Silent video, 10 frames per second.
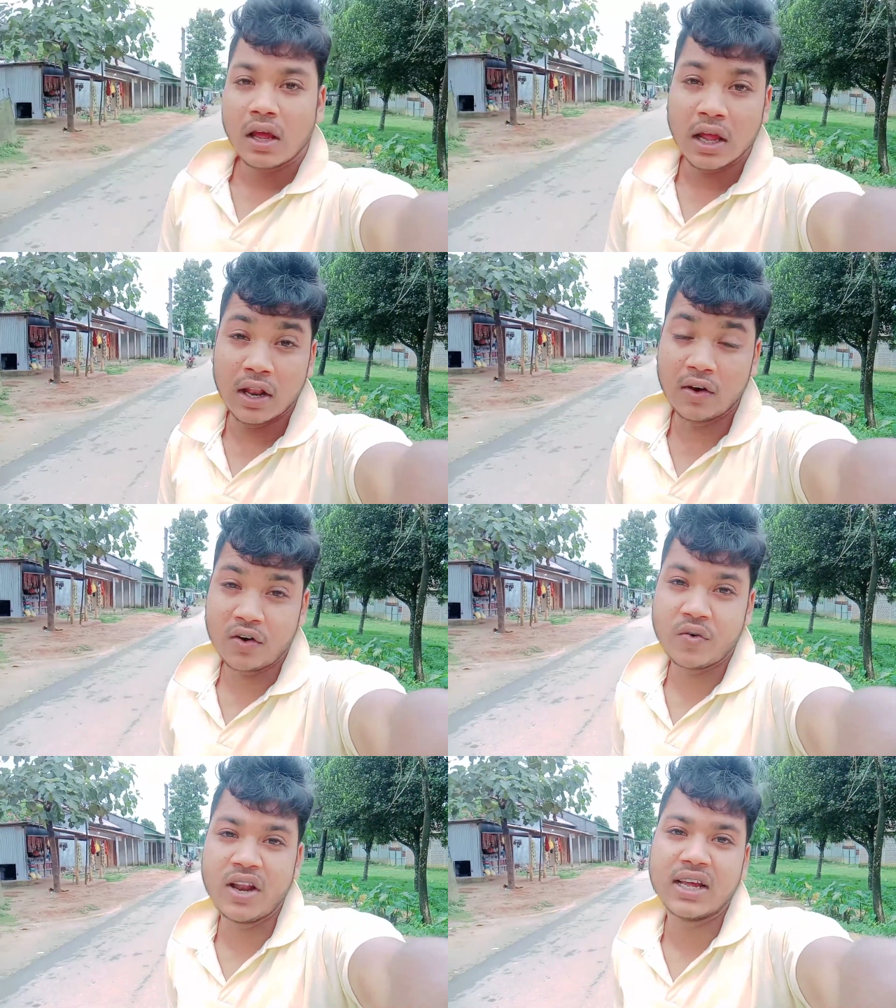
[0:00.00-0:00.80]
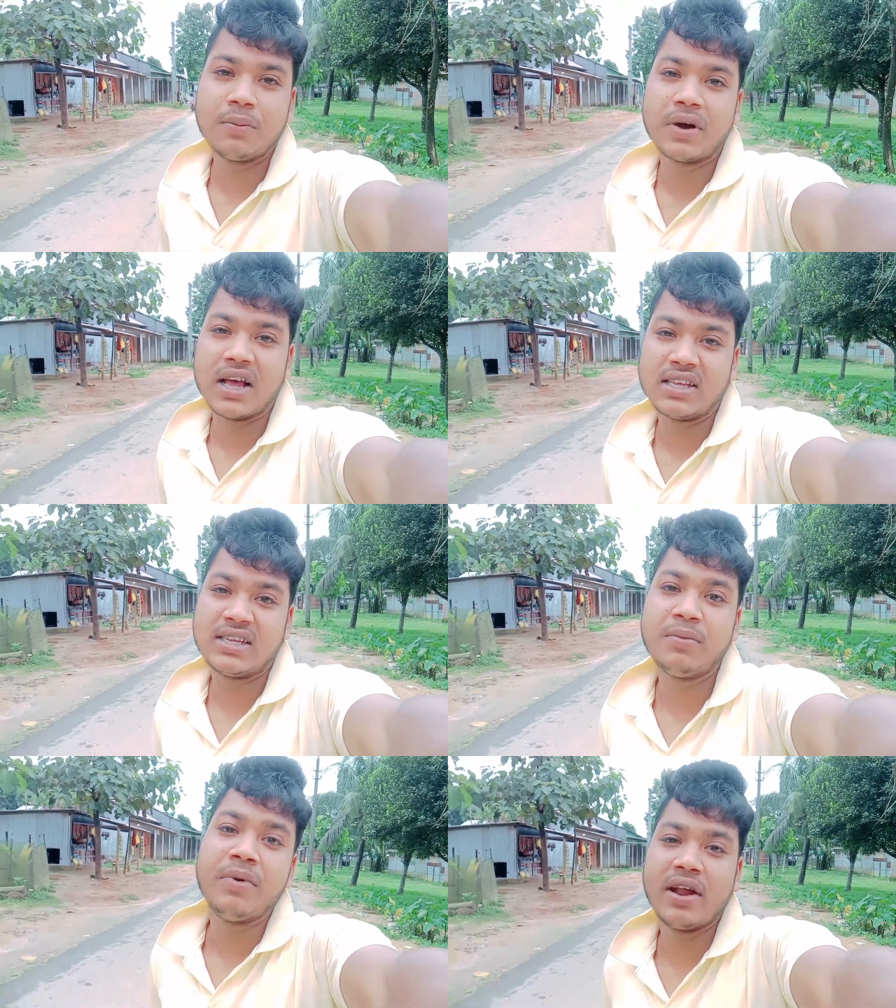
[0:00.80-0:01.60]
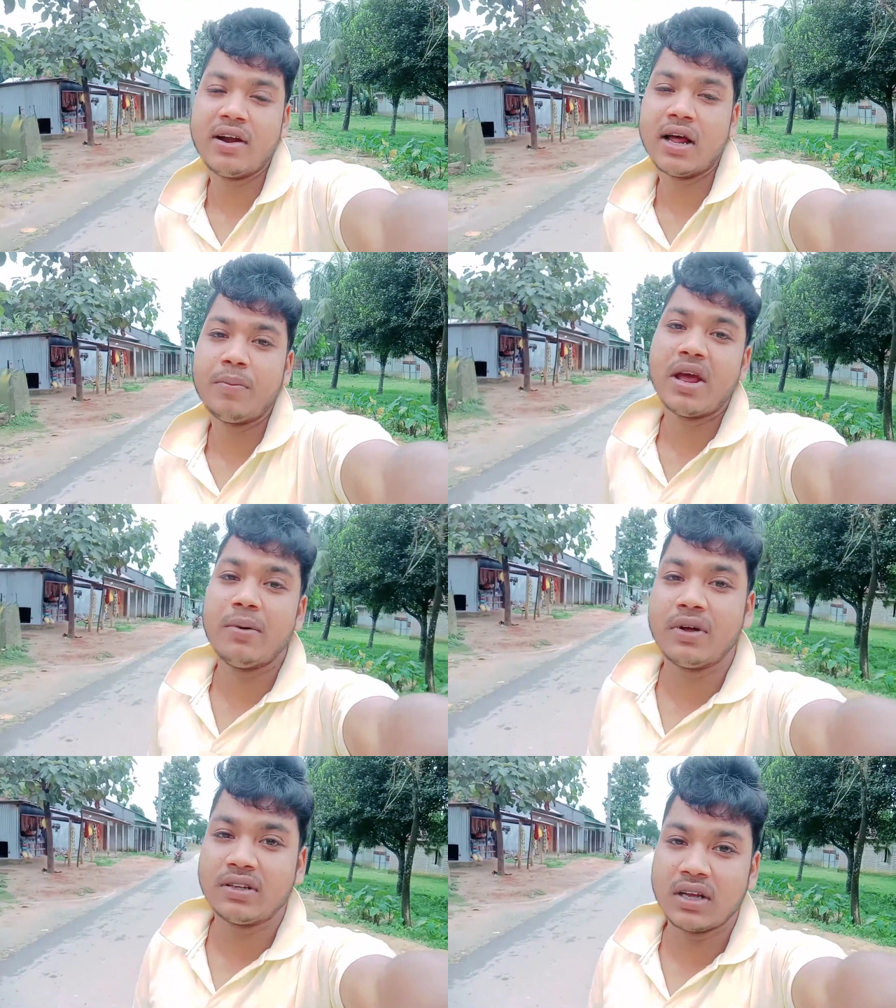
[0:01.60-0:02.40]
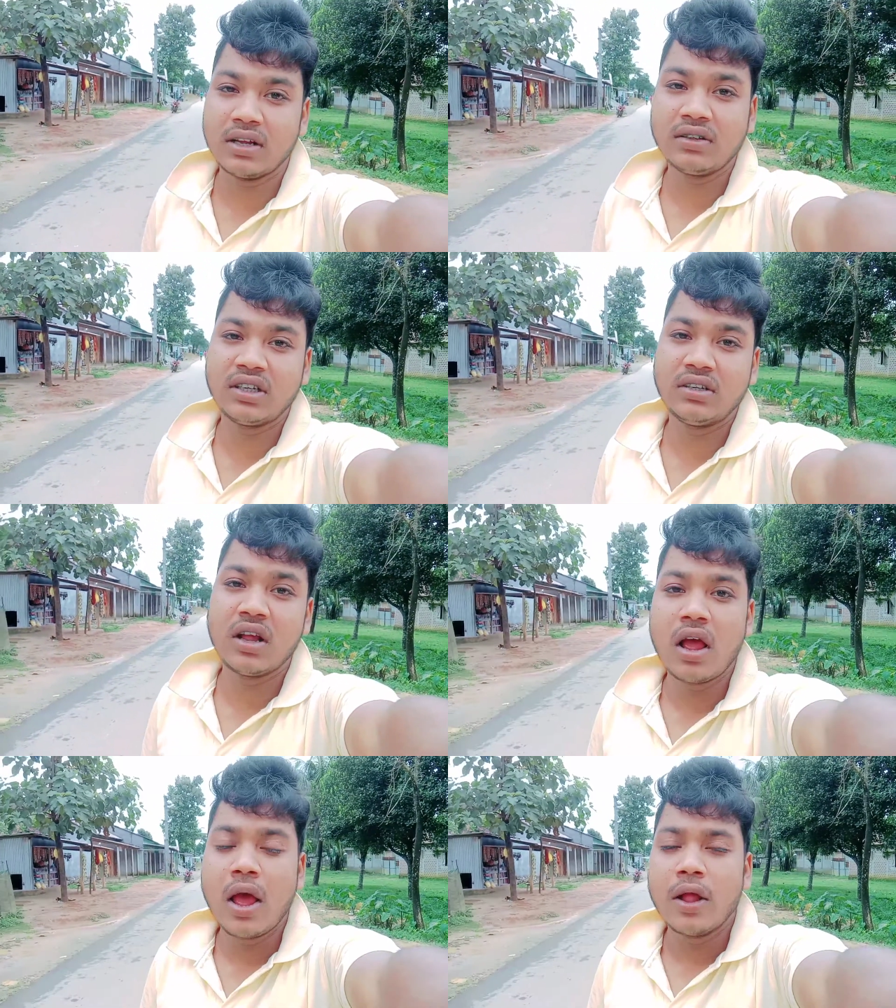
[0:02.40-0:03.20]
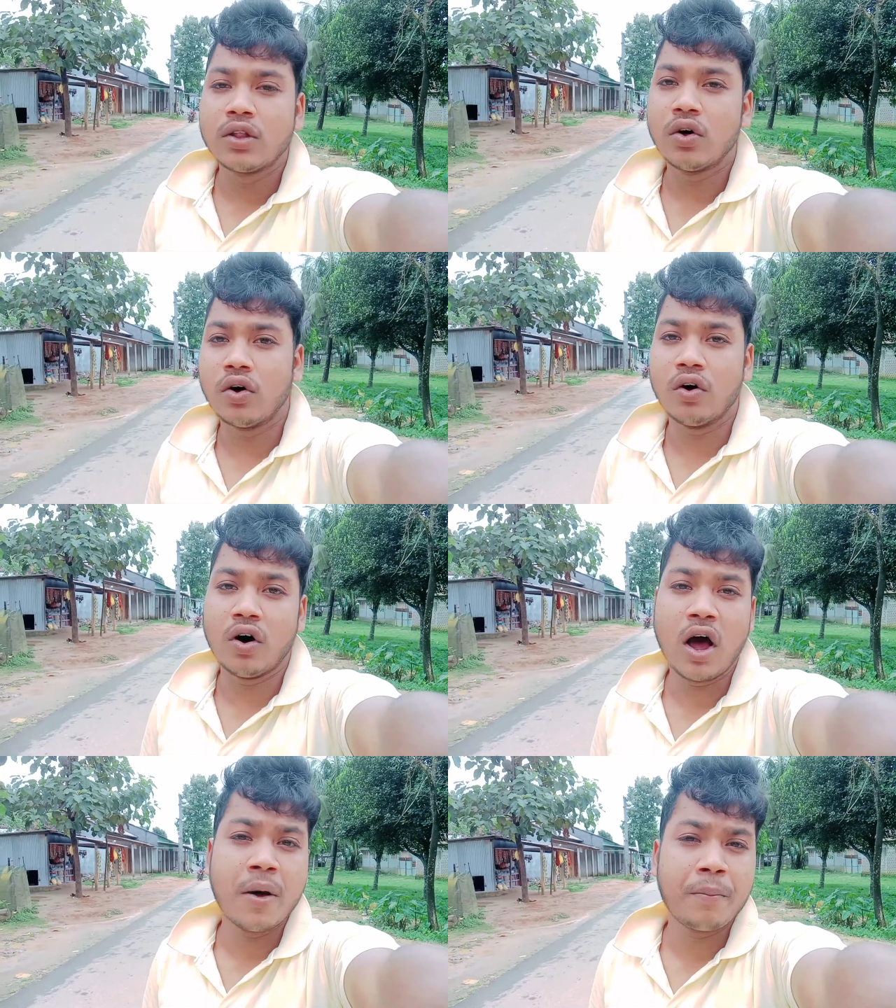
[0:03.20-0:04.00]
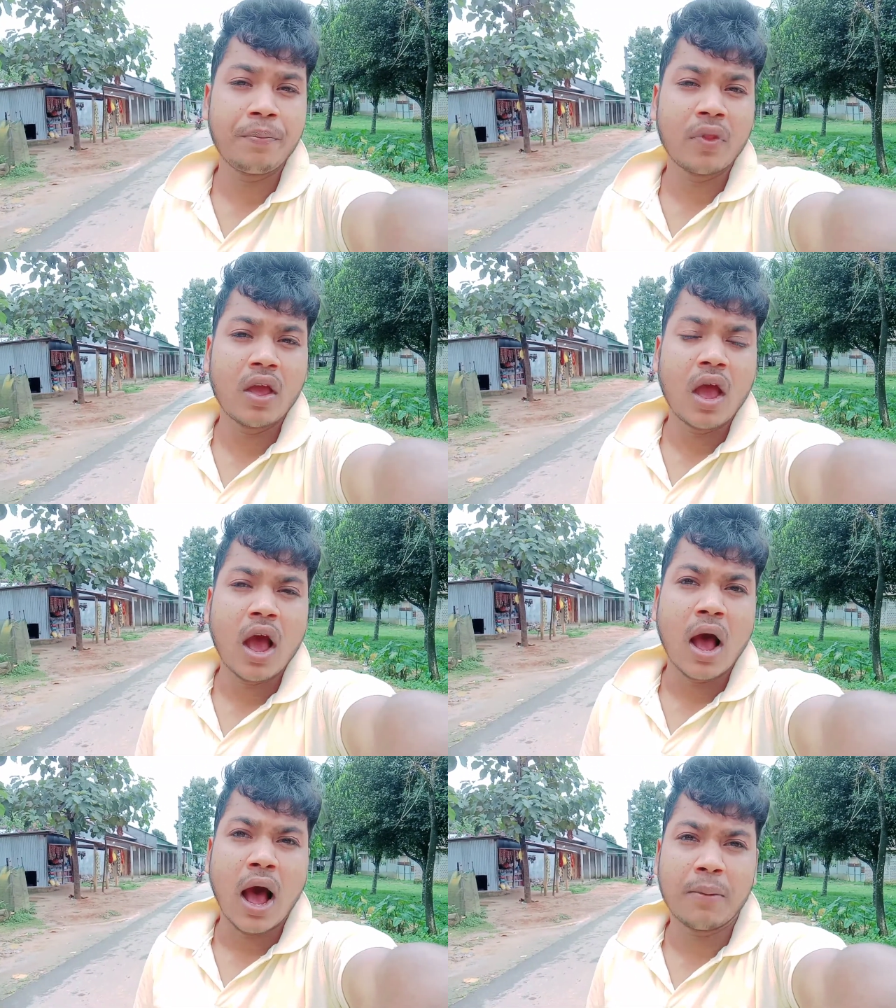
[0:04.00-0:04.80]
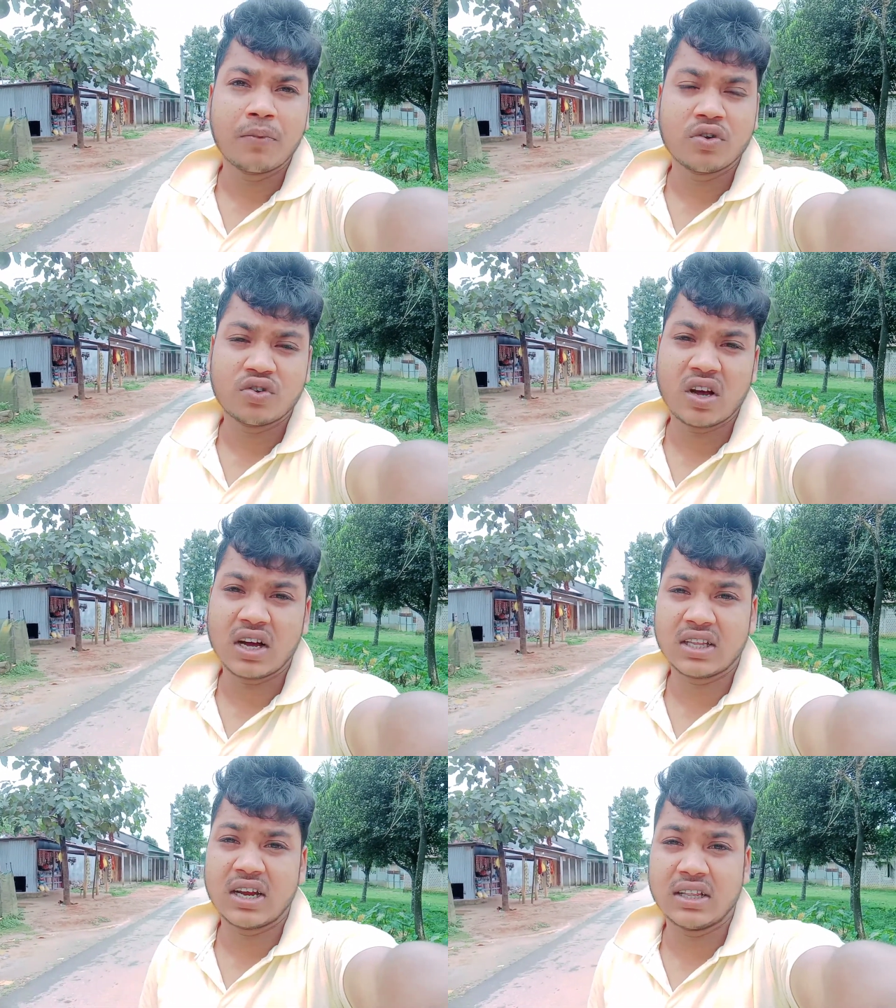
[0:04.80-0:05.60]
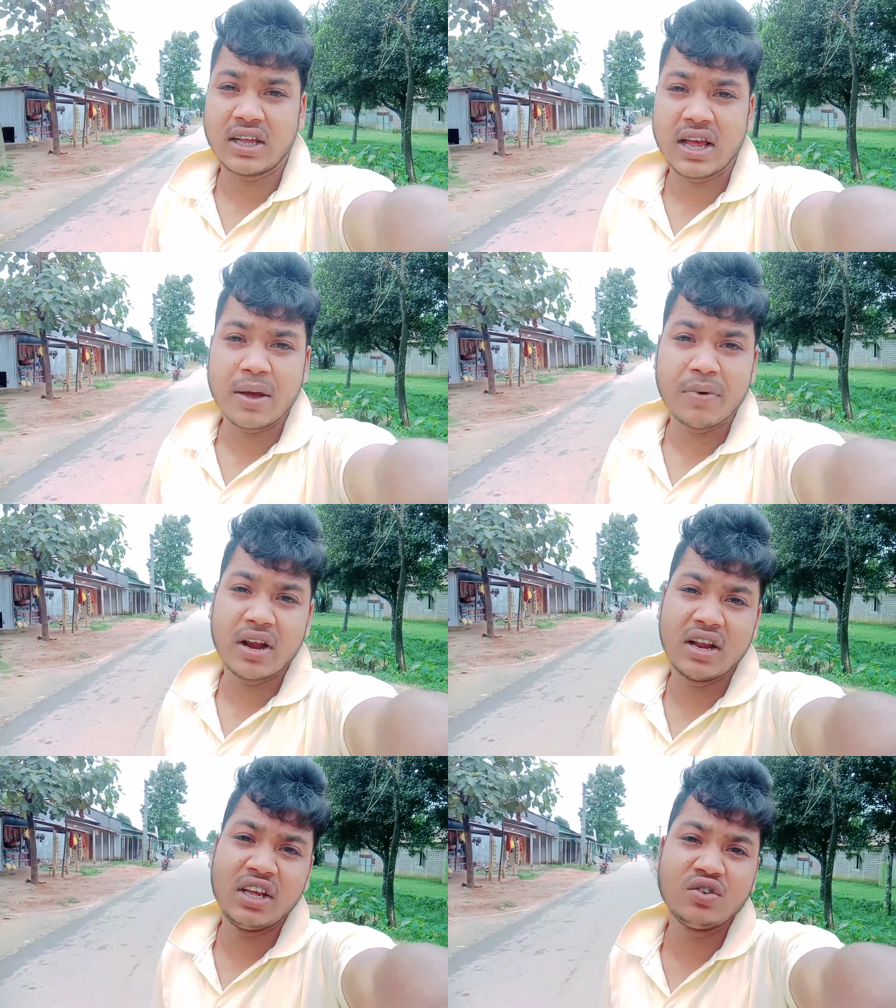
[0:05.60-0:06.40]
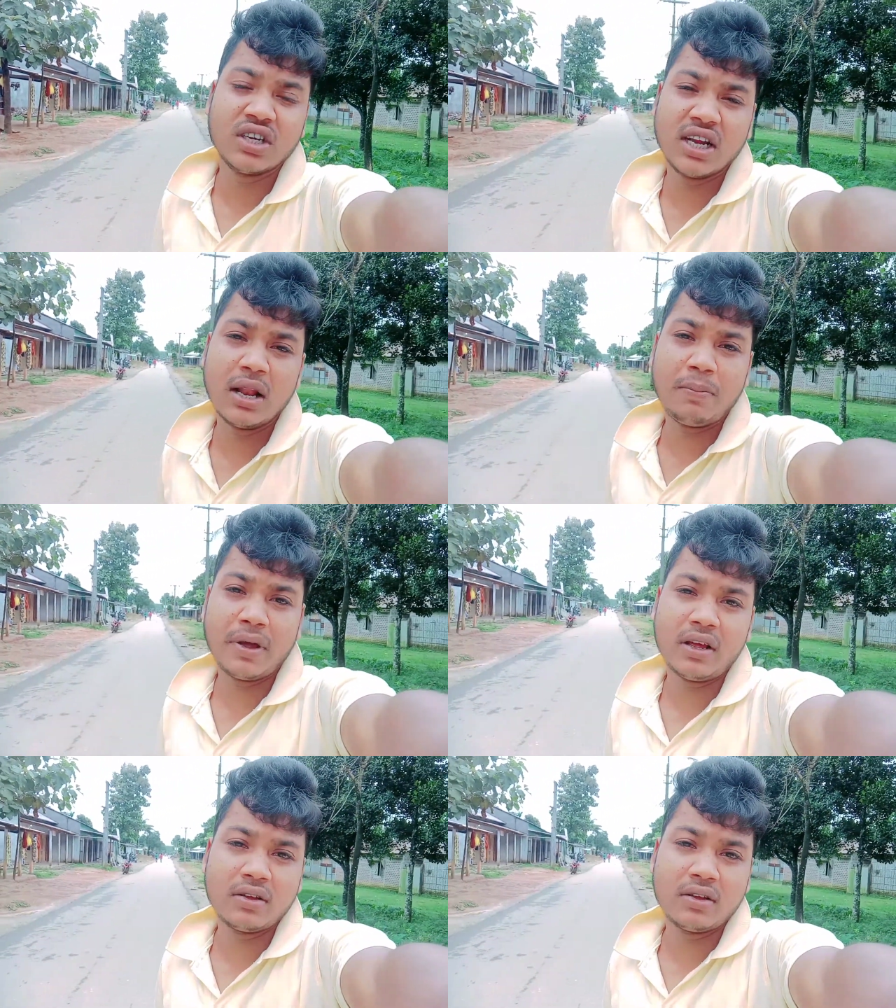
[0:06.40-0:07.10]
हेलो वेलकम गाइस मेरा नाम है एमासन तो आपको स्वागत करते हैं मेरा न्यूज़ चैनल पे